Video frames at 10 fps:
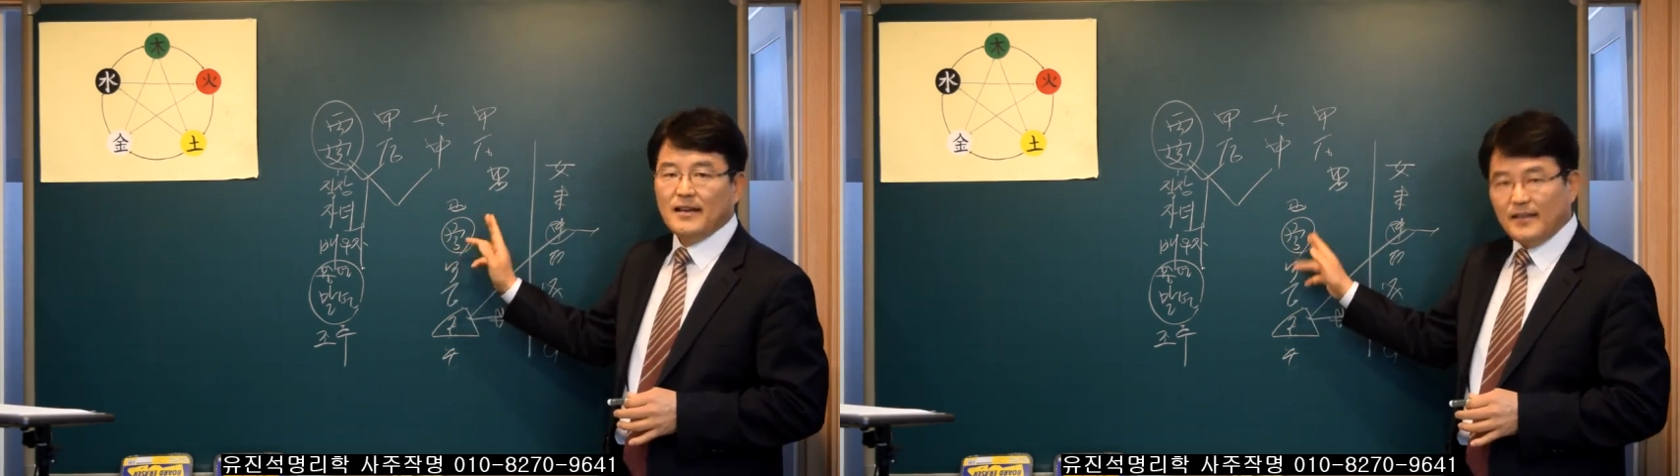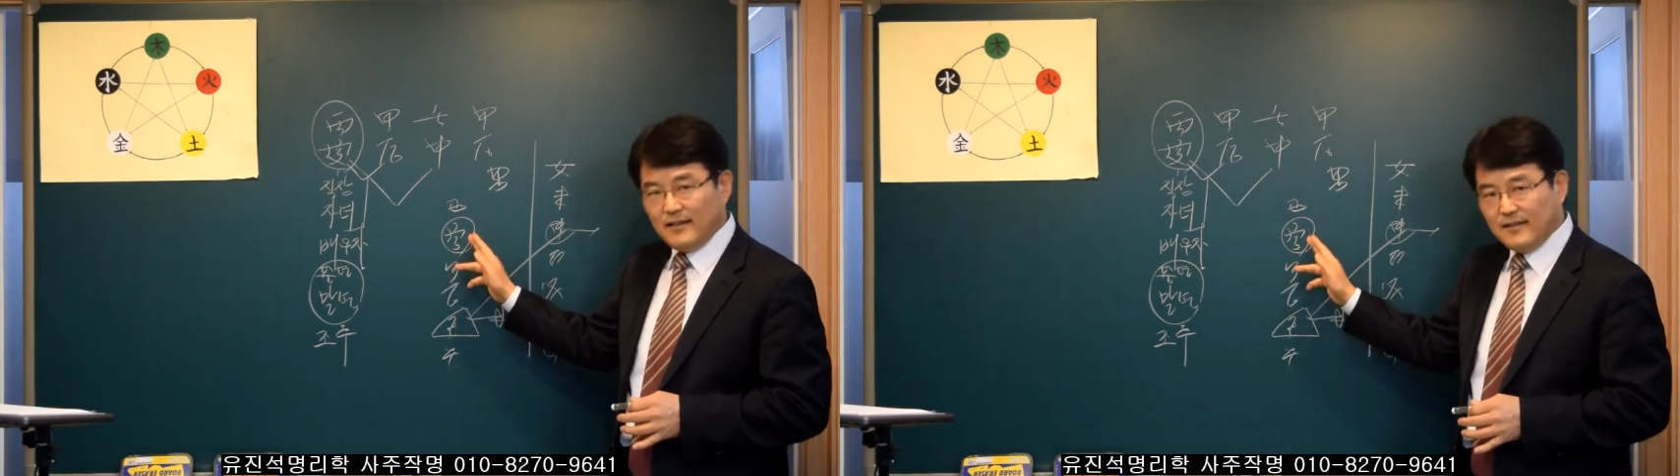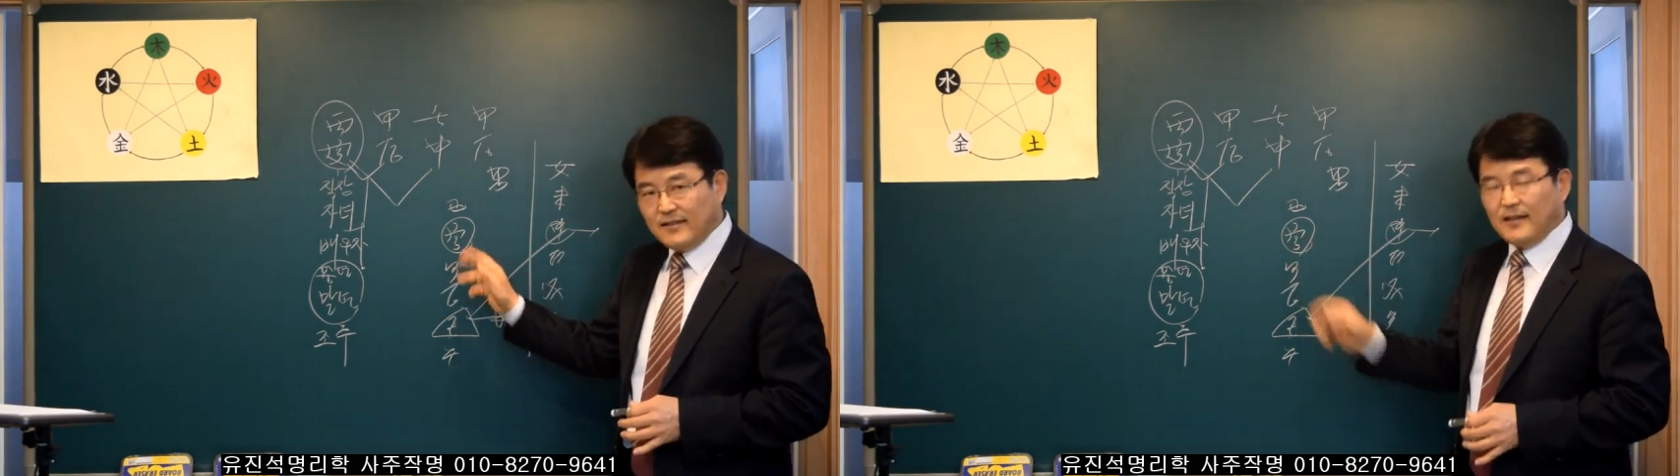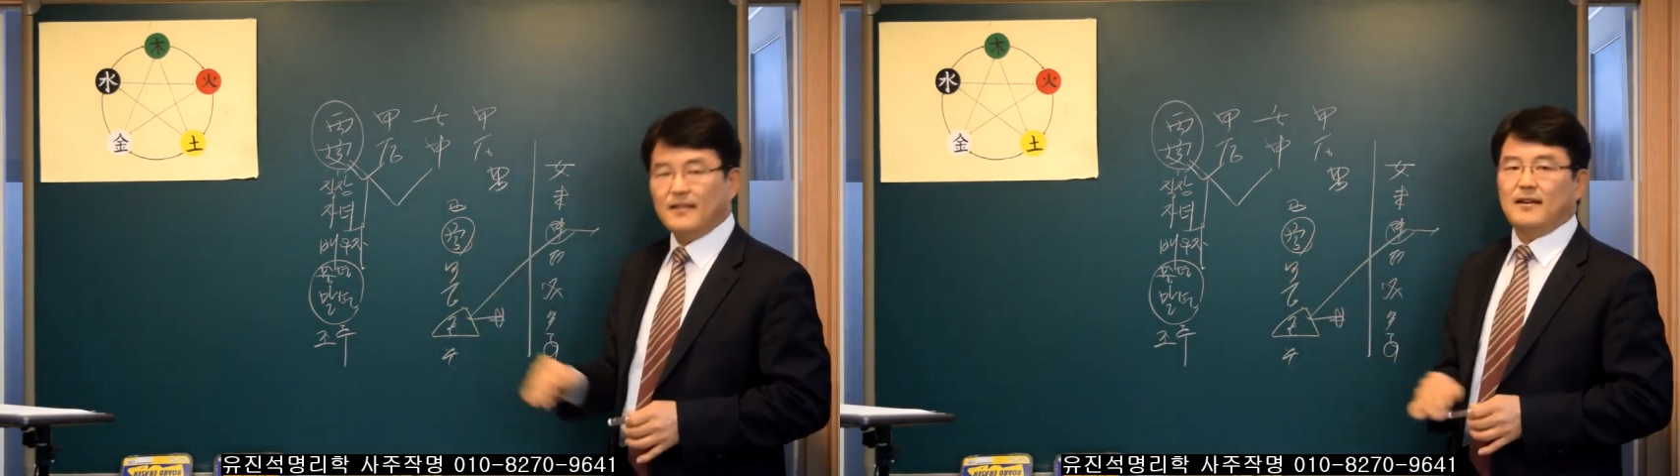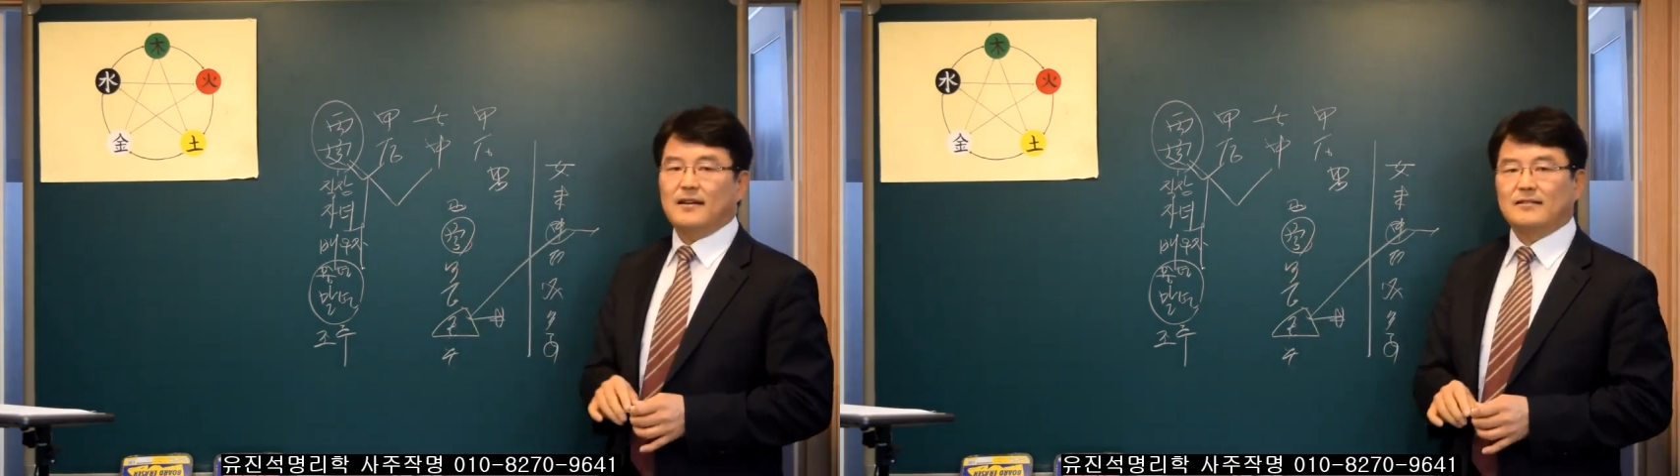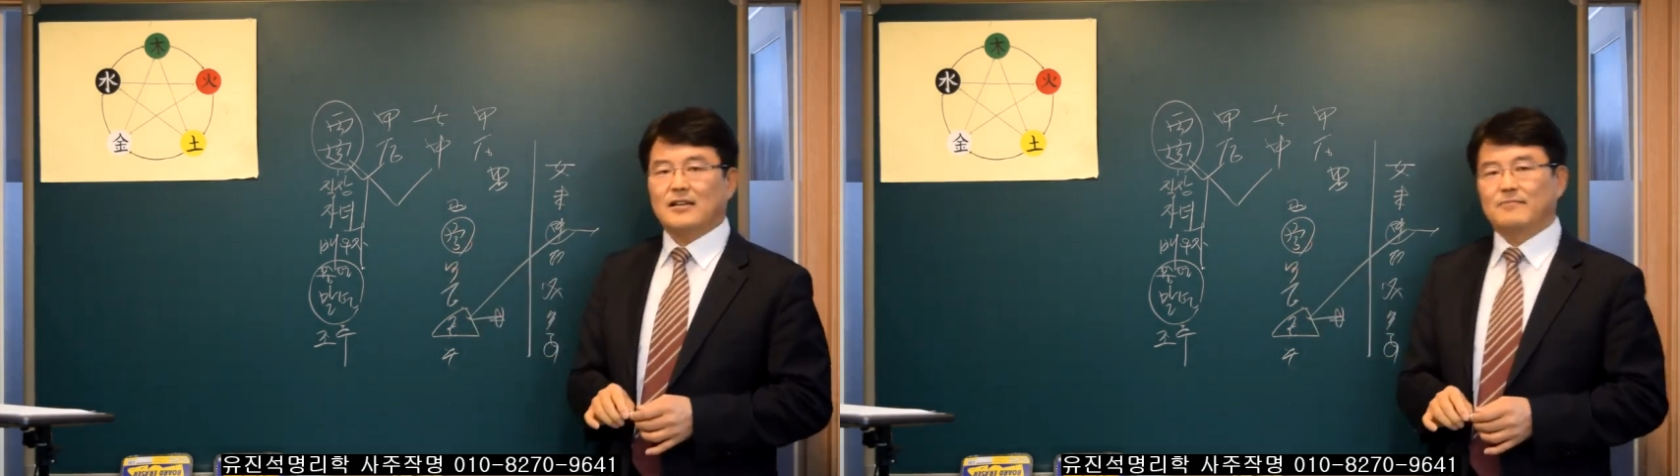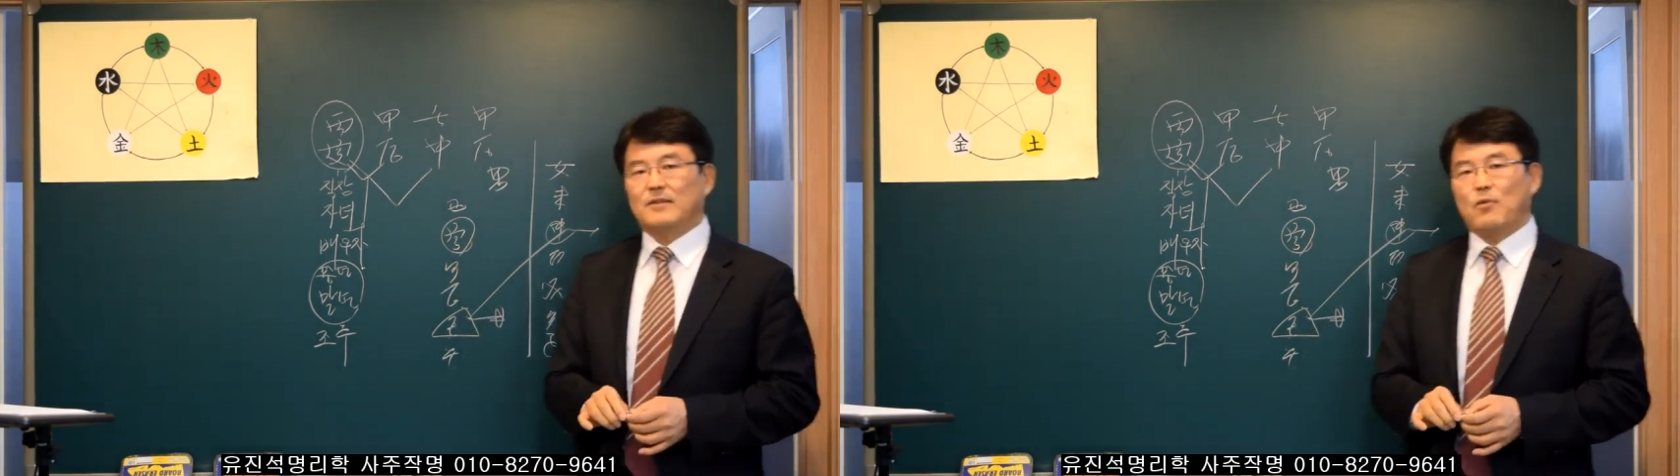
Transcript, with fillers: 인시에 태어난 사람은